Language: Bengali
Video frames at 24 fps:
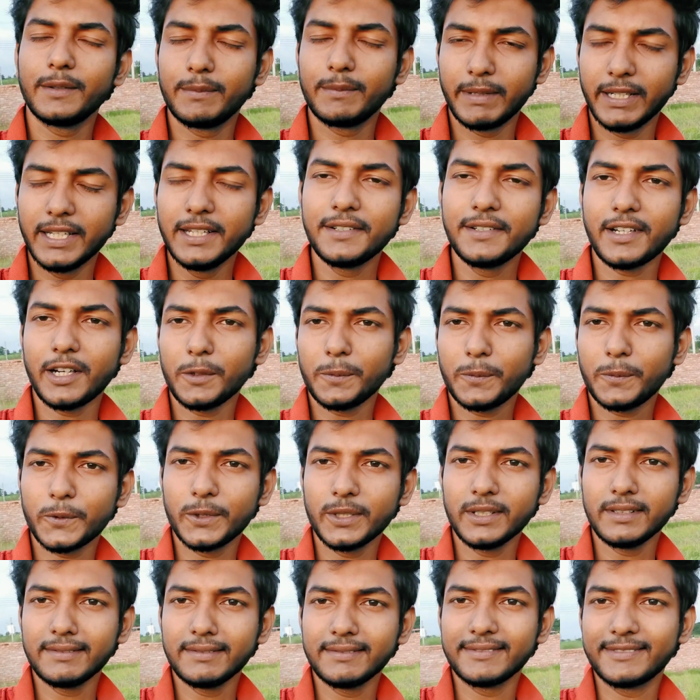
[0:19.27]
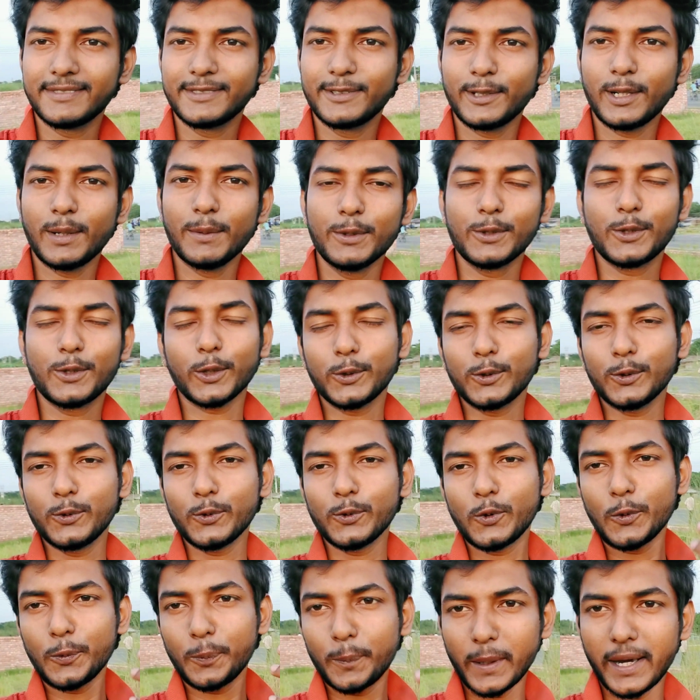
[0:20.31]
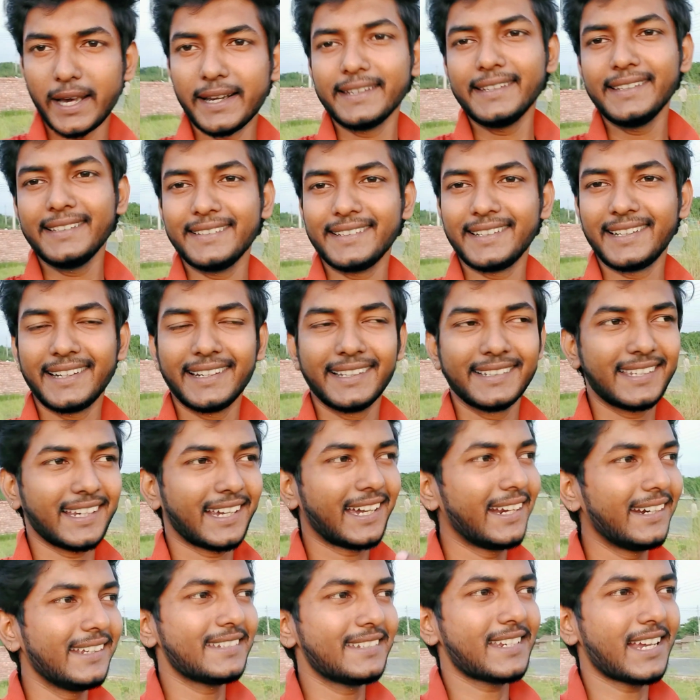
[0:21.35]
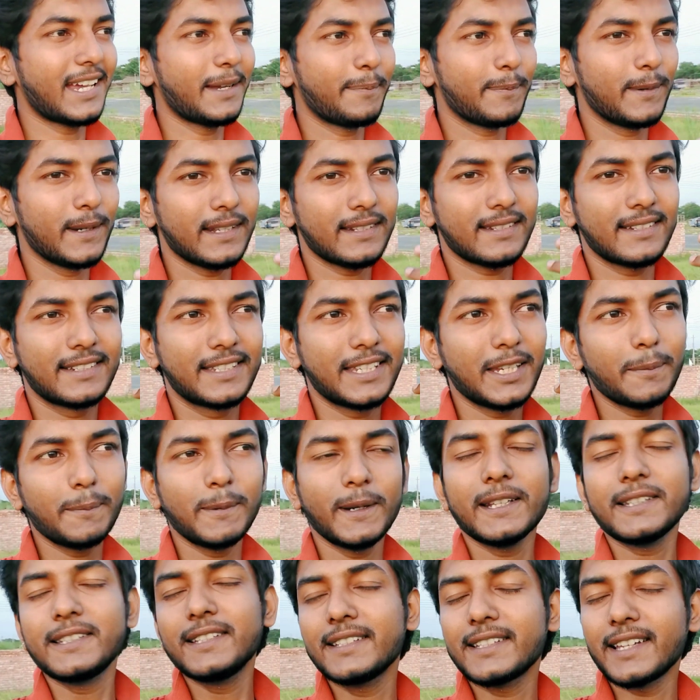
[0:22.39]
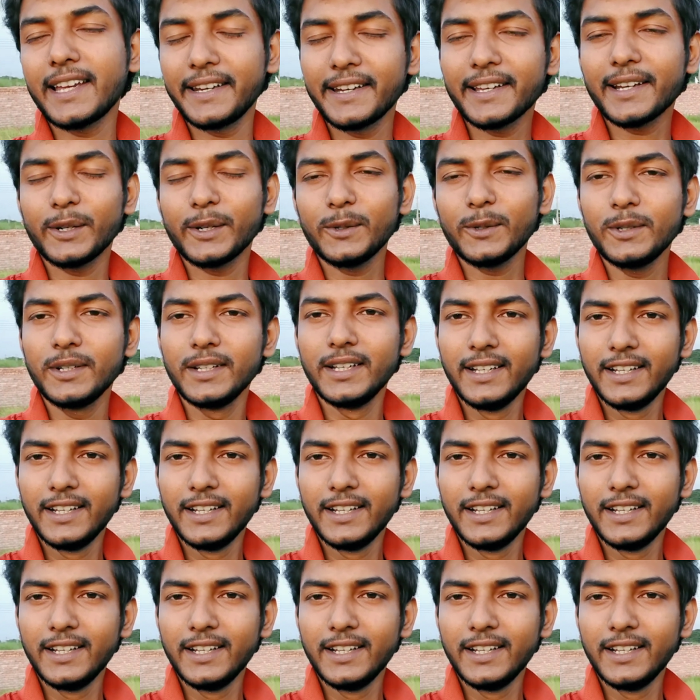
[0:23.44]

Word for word: মানে ইন্টারে পড়ি তো আমি যতটুকু পারি যেখানেই যাই প্লাস যে প্লাসই যাই না কেন